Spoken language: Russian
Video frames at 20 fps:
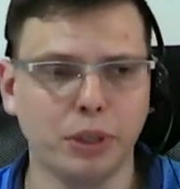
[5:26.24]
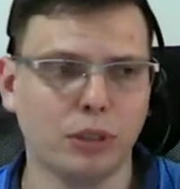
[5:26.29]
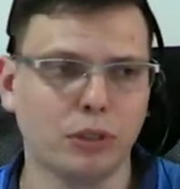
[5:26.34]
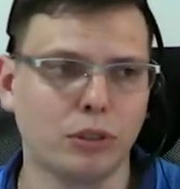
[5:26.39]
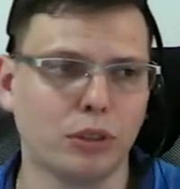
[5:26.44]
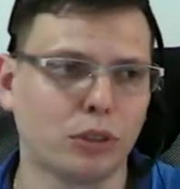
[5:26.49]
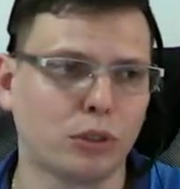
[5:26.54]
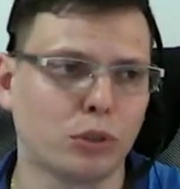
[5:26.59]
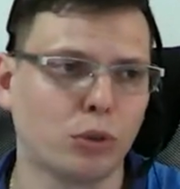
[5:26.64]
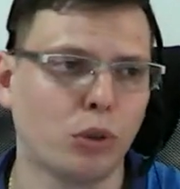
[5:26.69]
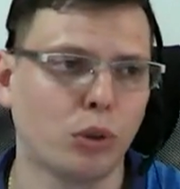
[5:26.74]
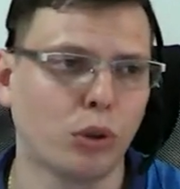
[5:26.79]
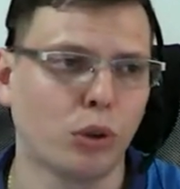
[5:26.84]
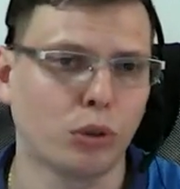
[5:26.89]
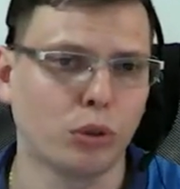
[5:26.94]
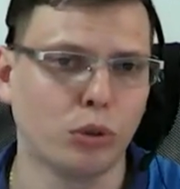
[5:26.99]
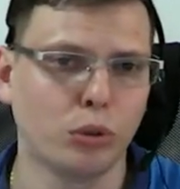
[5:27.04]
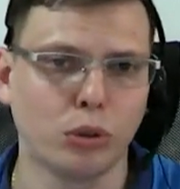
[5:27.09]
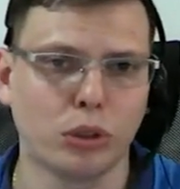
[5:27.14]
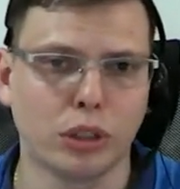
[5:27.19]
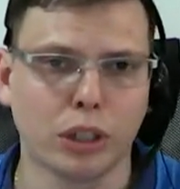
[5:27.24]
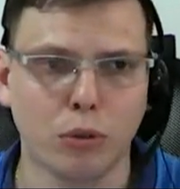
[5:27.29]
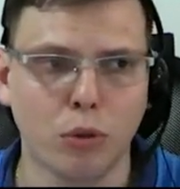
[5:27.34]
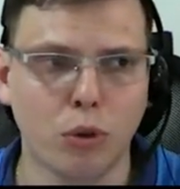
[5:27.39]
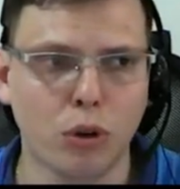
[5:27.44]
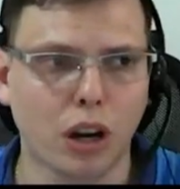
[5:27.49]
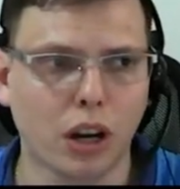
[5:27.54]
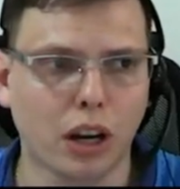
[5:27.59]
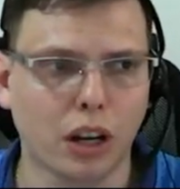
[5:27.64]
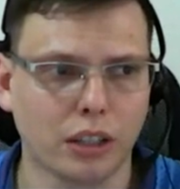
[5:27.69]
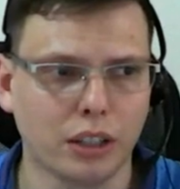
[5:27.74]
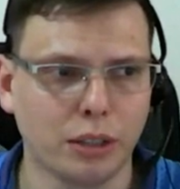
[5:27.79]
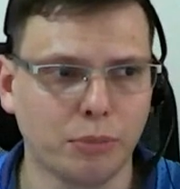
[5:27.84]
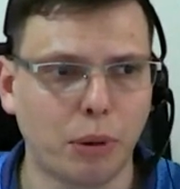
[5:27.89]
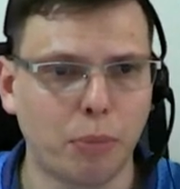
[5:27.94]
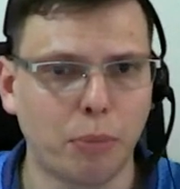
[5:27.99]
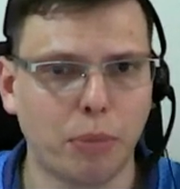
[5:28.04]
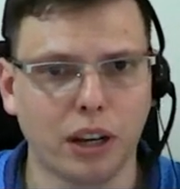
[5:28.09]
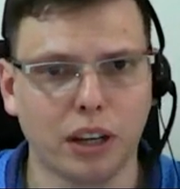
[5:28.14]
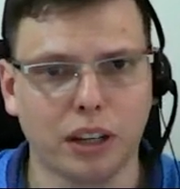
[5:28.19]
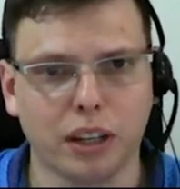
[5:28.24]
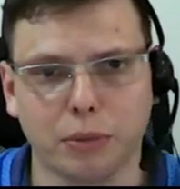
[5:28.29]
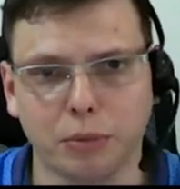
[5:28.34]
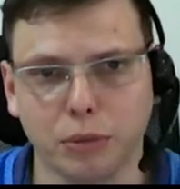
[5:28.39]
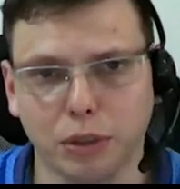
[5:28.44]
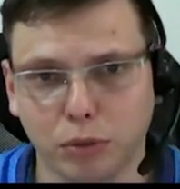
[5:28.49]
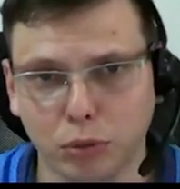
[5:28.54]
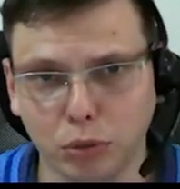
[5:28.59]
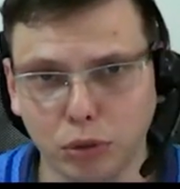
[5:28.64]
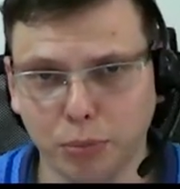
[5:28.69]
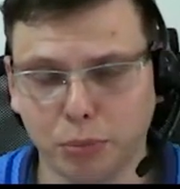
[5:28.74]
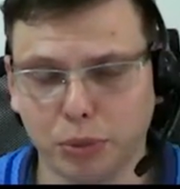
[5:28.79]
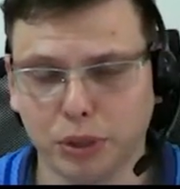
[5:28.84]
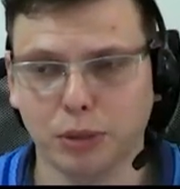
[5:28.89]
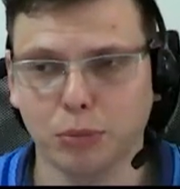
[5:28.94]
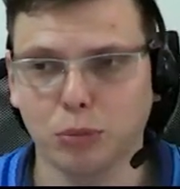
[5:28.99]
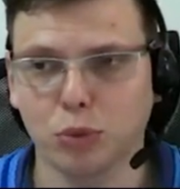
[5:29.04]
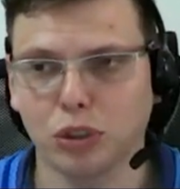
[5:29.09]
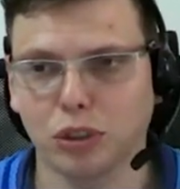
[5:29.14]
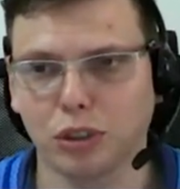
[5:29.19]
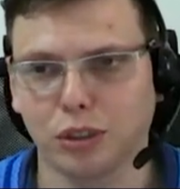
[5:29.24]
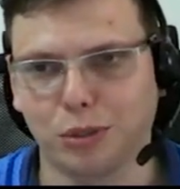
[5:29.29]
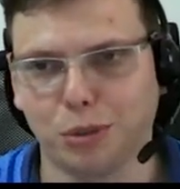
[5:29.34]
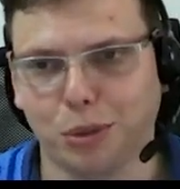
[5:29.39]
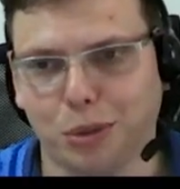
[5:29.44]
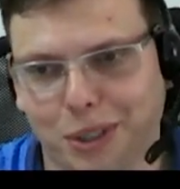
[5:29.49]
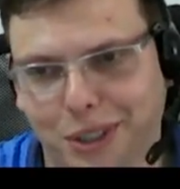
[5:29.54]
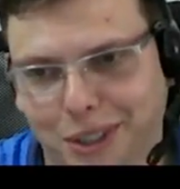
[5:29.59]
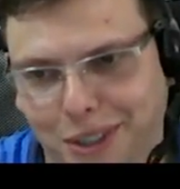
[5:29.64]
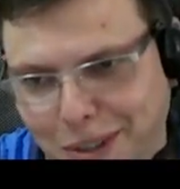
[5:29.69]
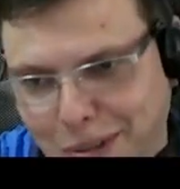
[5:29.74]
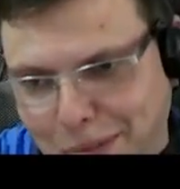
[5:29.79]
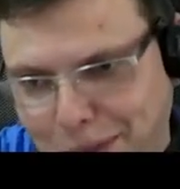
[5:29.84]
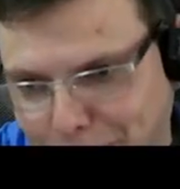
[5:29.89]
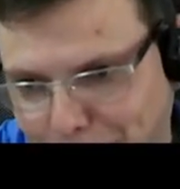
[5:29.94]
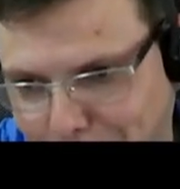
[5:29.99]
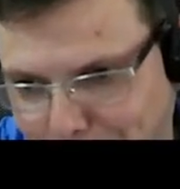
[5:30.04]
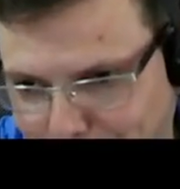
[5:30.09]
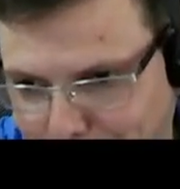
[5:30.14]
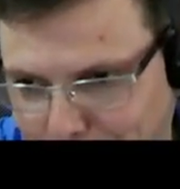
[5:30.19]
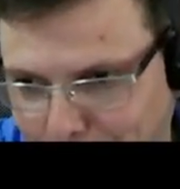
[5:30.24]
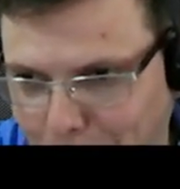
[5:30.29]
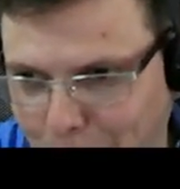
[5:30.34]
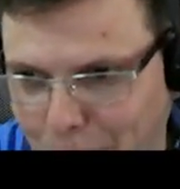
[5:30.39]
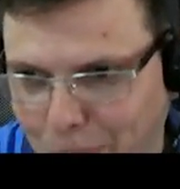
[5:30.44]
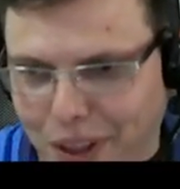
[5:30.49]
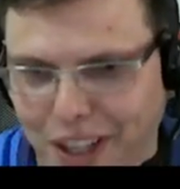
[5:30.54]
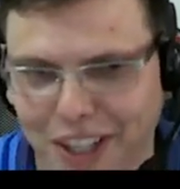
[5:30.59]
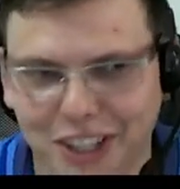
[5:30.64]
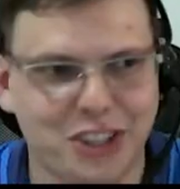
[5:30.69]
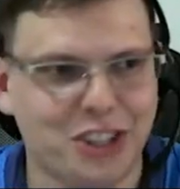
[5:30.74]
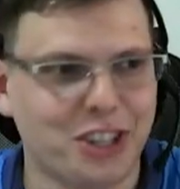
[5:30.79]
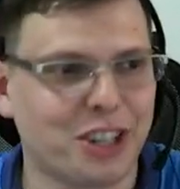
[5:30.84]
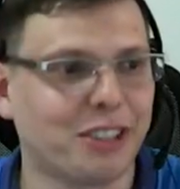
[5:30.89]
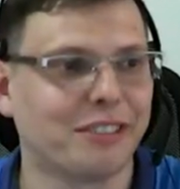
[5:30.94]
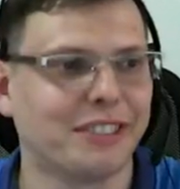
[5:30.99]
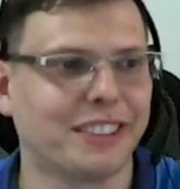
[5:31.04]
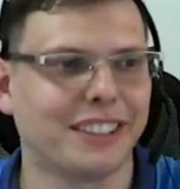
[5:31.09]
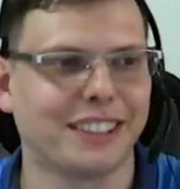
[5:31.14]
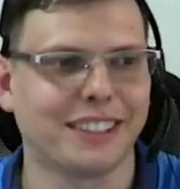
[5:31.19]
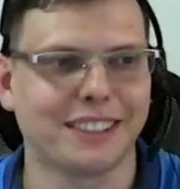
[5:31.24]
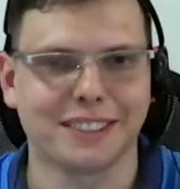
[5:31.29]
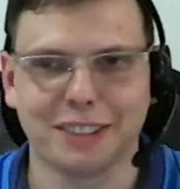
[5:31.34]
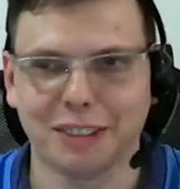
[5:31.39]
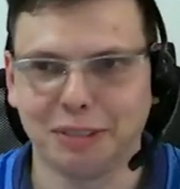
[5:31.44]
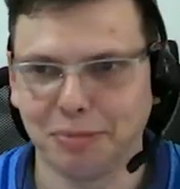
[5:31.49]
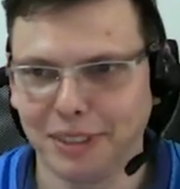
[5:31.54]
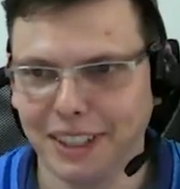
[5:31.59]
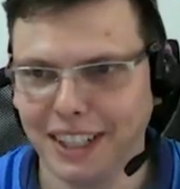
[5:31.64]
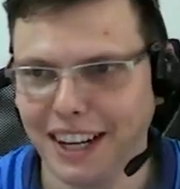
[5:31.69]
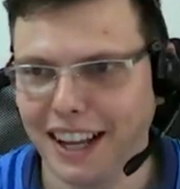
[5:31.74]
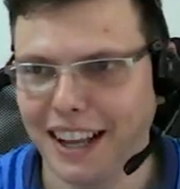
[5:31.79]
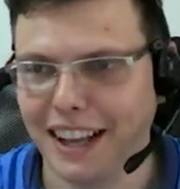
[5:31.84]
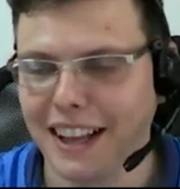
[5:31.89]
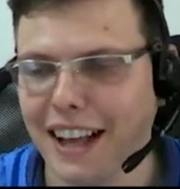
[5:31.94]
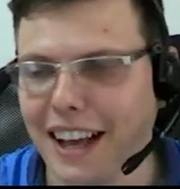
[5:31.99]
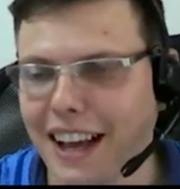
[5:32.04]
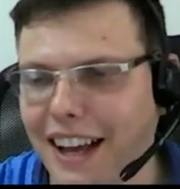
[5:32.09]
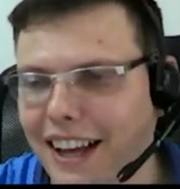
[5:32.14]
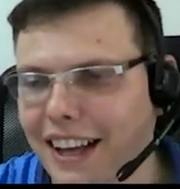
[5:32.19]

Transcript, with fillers: имеет историю до того, как они попали ко мне в руки, потому что история это вообще очень плачевная на самом деле.